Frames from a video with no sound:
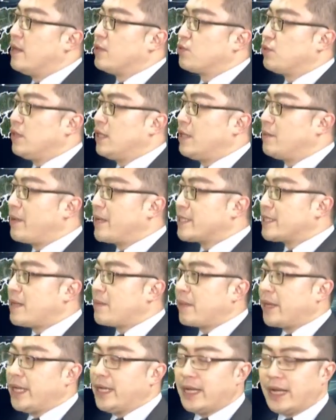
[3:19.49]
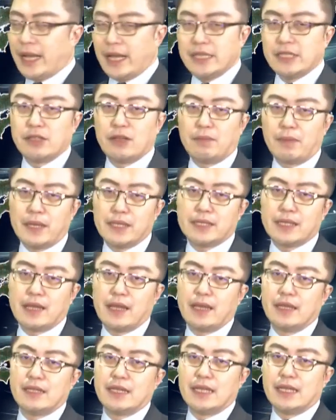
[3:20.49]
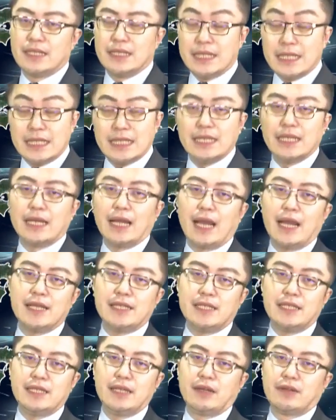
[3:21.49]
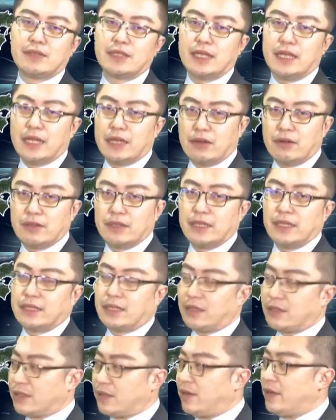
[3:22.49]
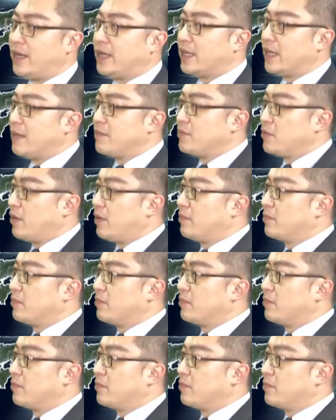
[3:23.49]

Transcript: 所以礼拜三白天开始，拜三的日时开始哦，这冷空气倒倒来减弱。